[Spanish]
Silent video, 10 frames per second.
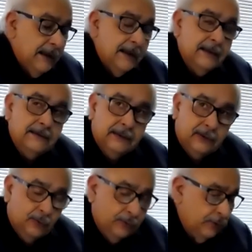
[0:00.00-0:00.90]
e
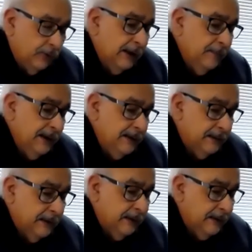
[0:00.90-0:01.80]

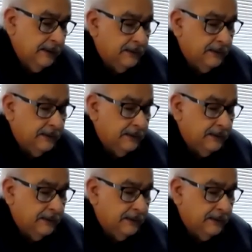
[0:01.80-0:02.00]
institucionalmente en